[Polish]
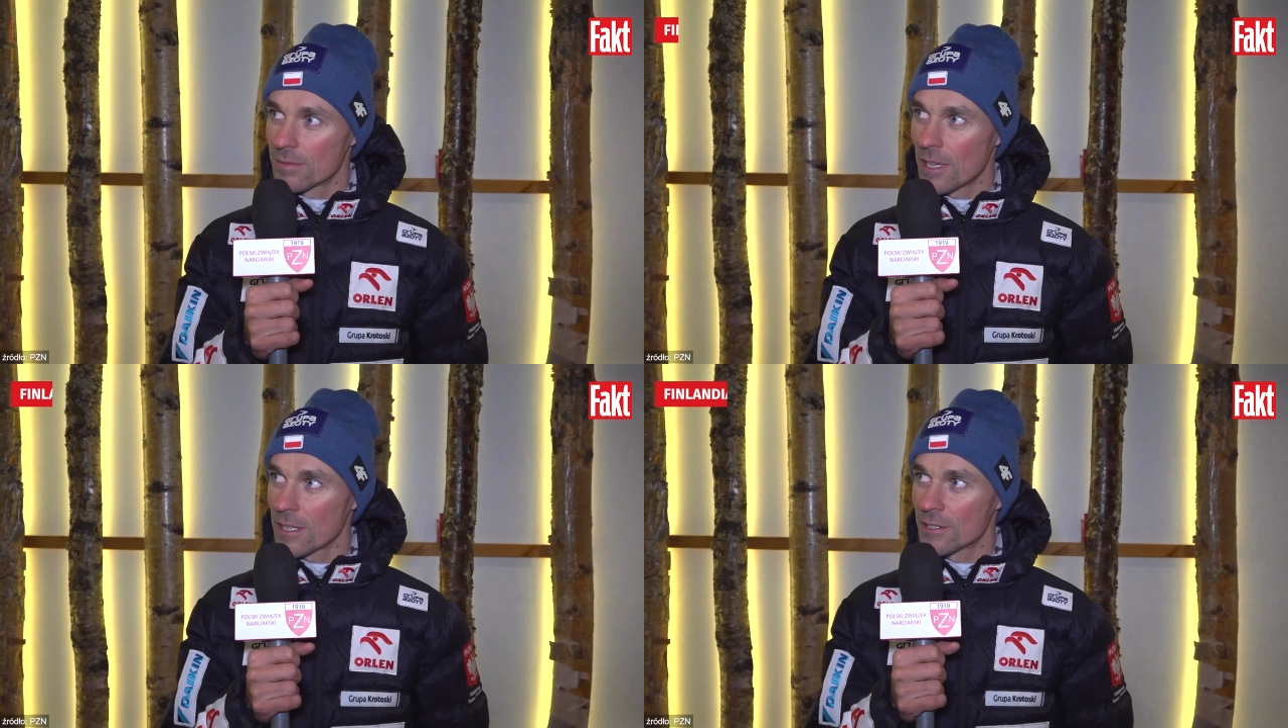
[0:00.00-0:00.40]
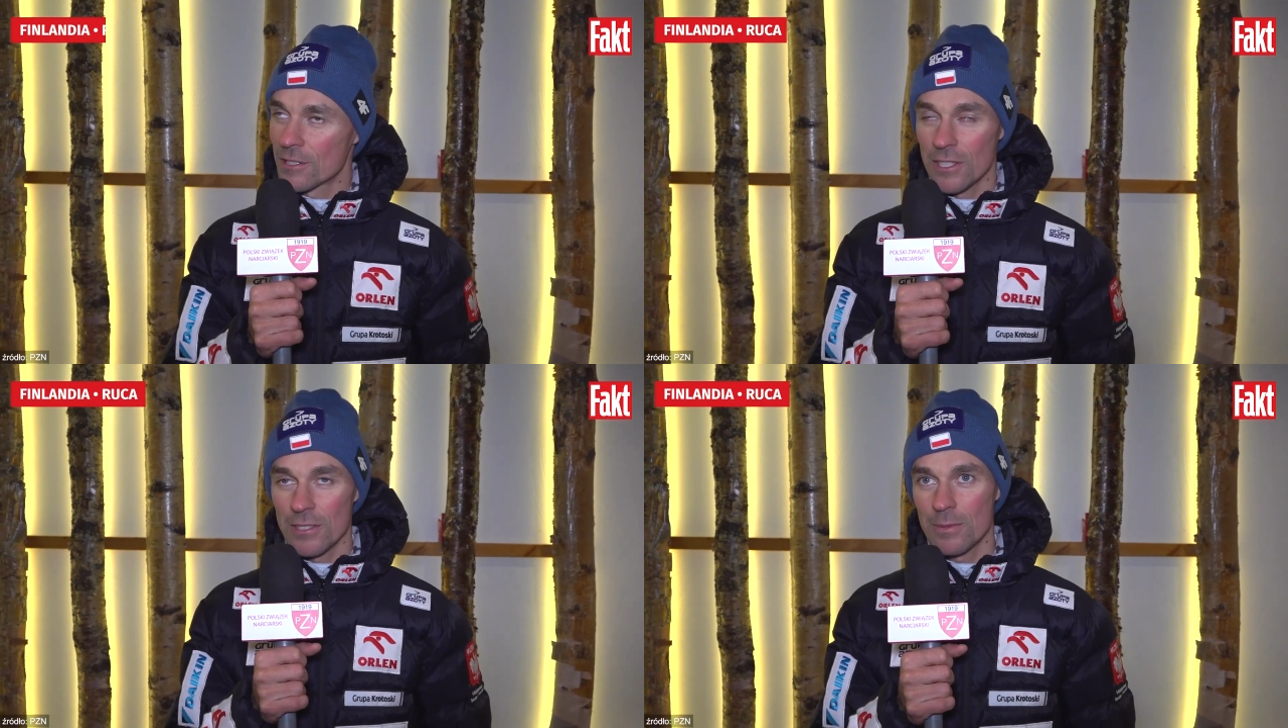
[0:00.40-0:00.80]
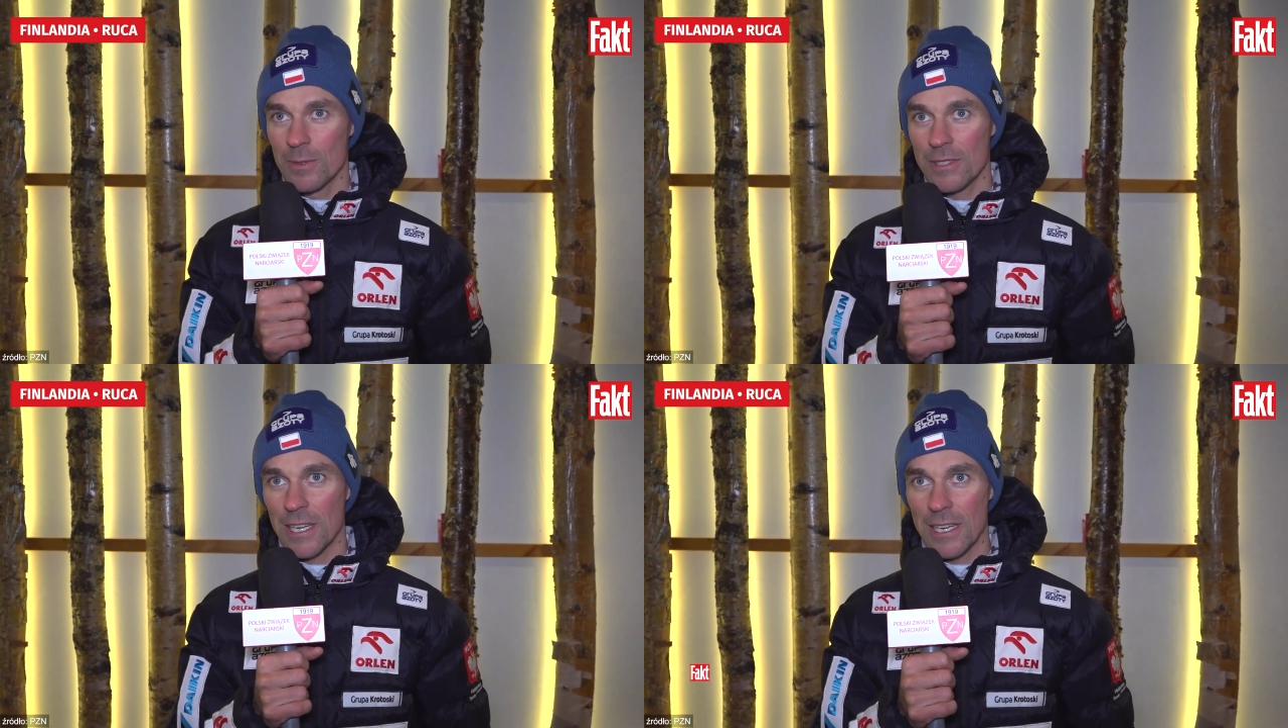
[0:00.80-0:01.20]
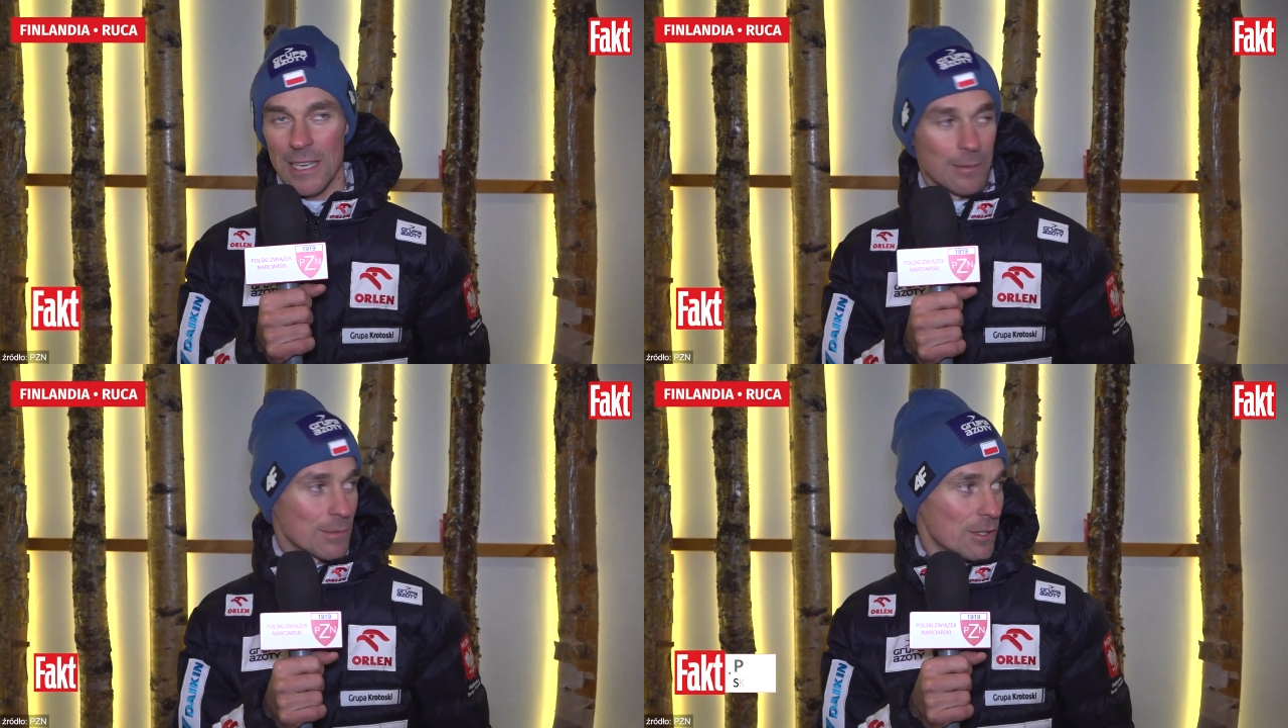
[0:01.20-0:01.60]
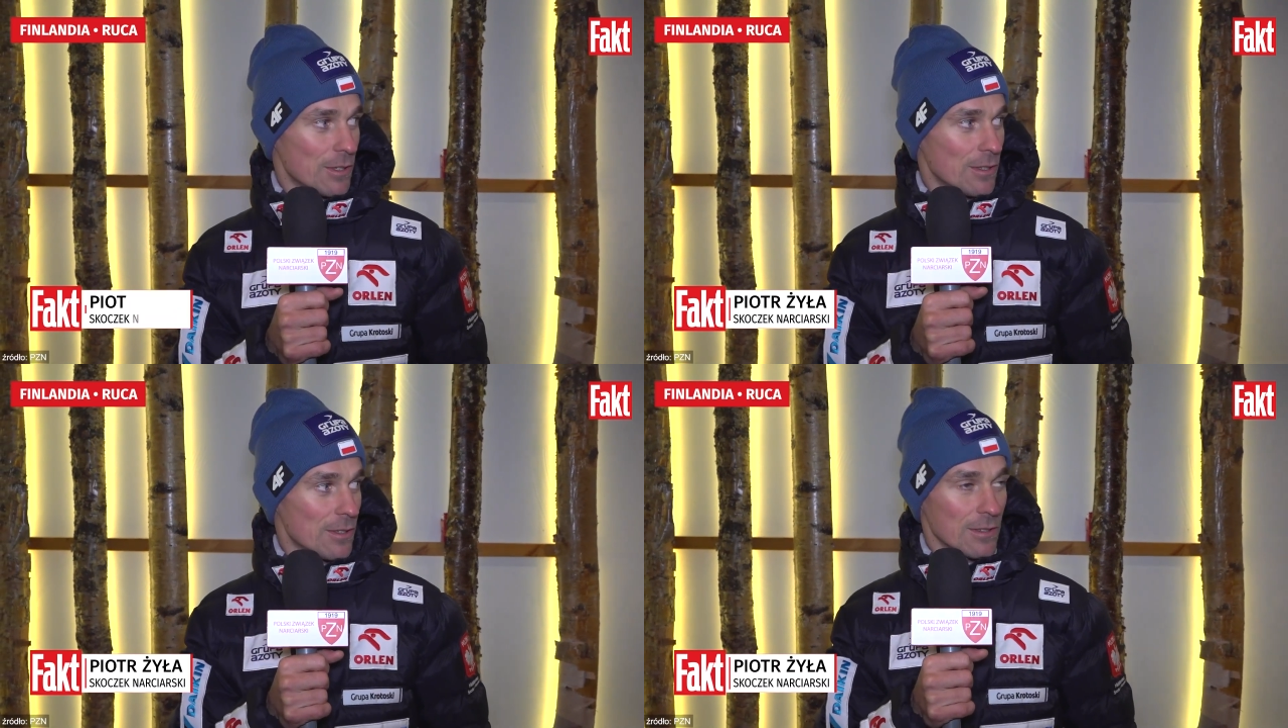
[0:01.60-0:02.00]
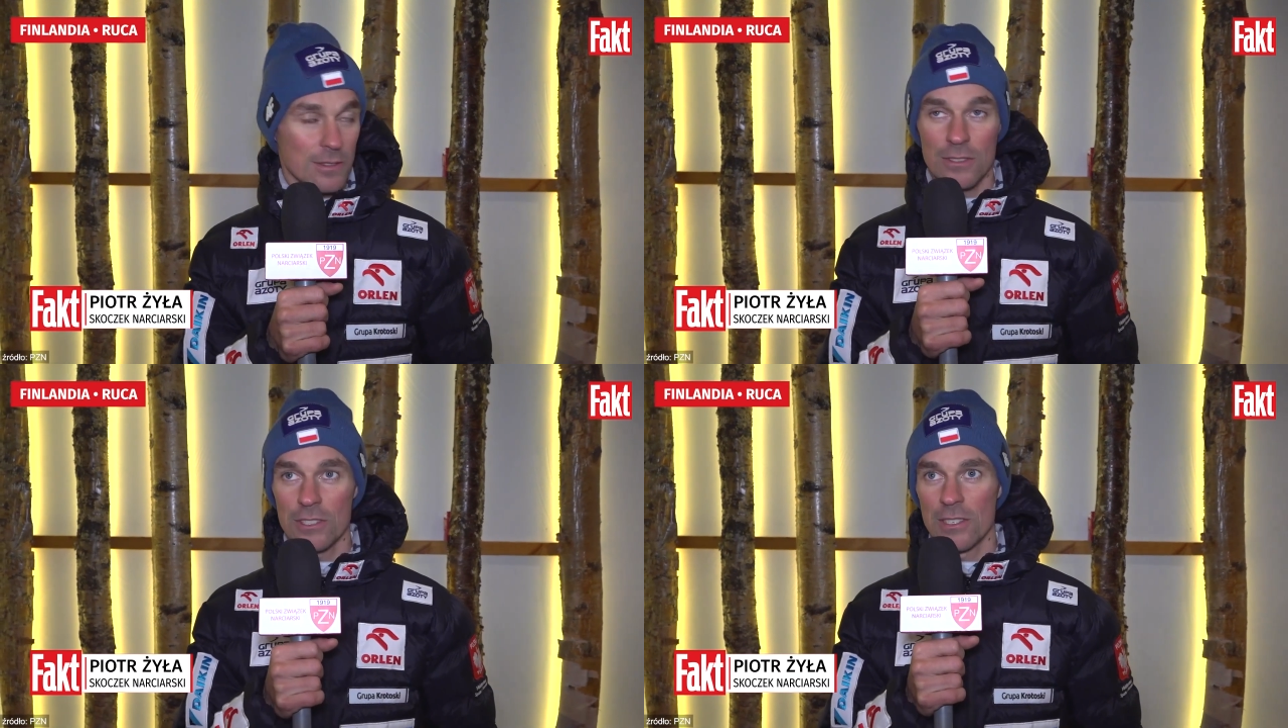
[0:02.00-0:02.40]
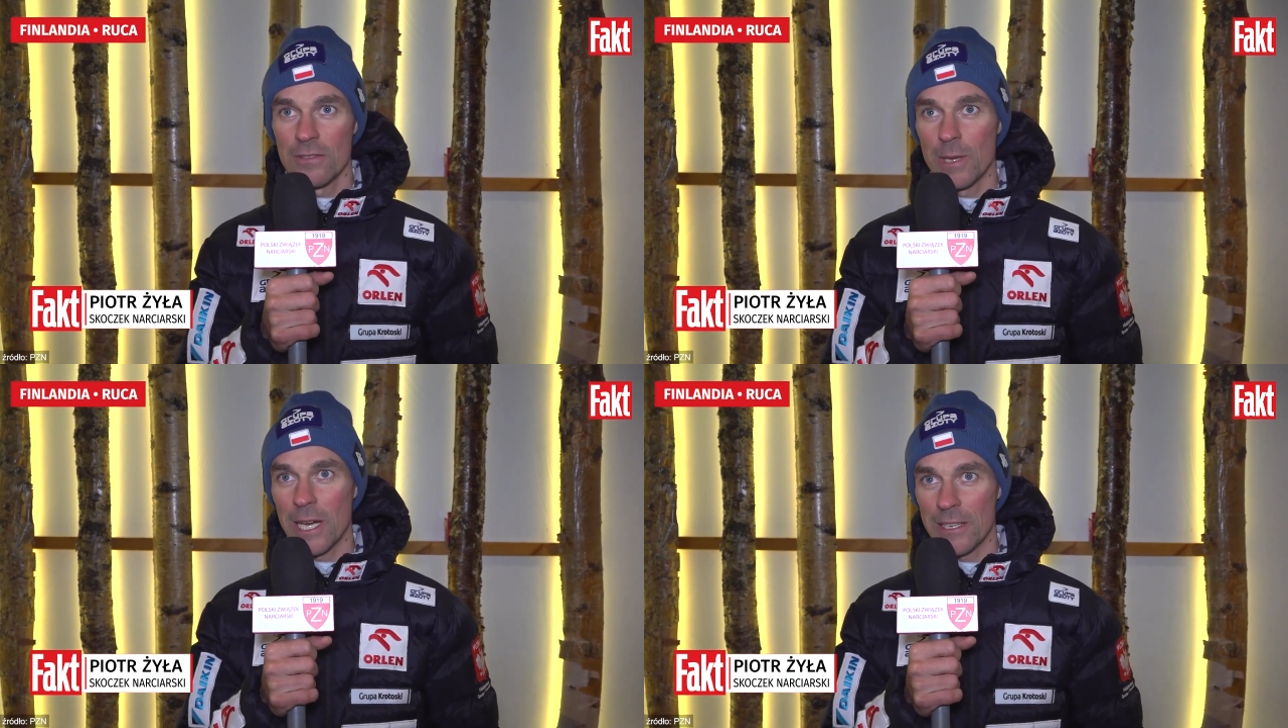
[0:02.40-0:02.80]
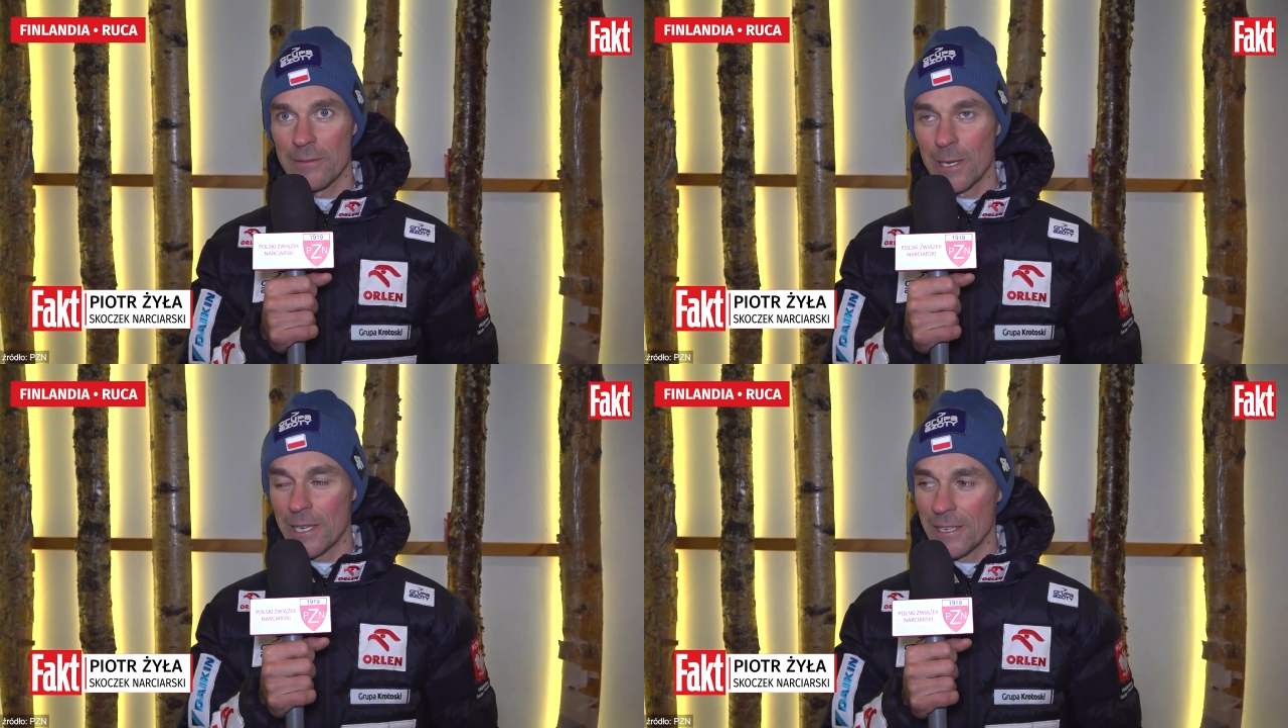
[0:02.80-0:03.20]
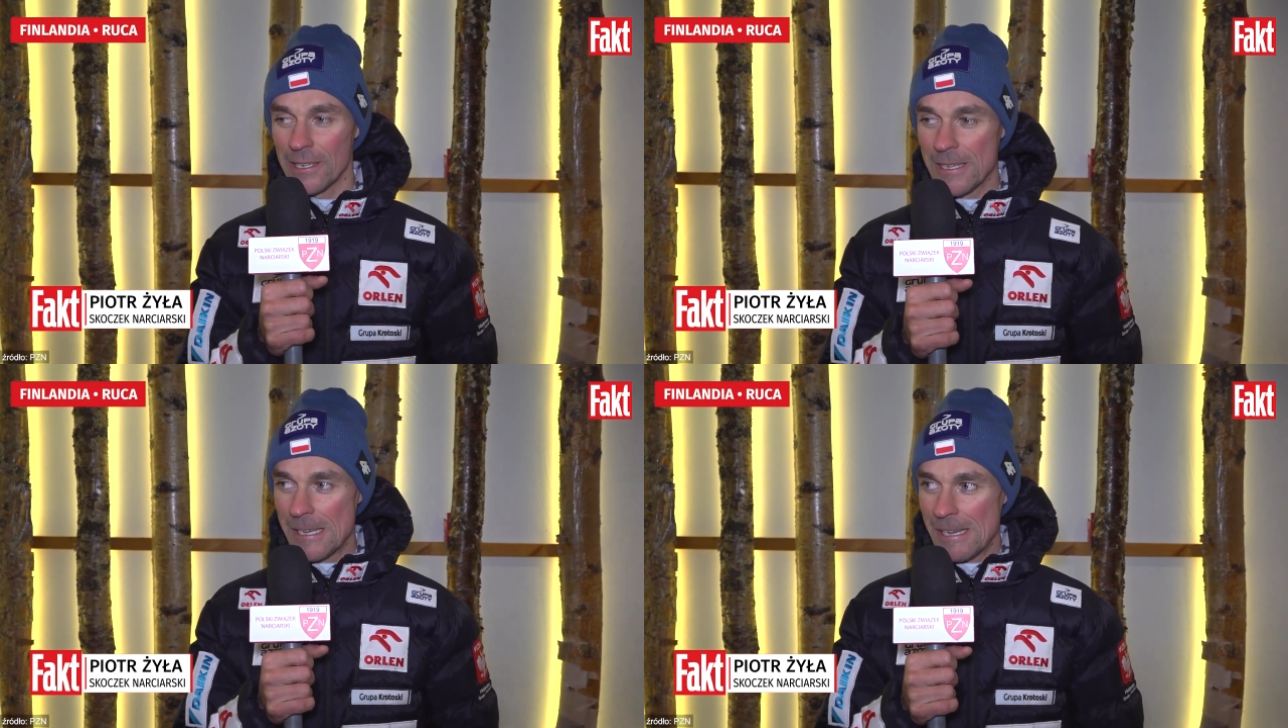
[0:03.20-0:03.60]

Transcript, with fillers: ja dzisiaj poskakałem, no dzisiaj w miarę, w miarę.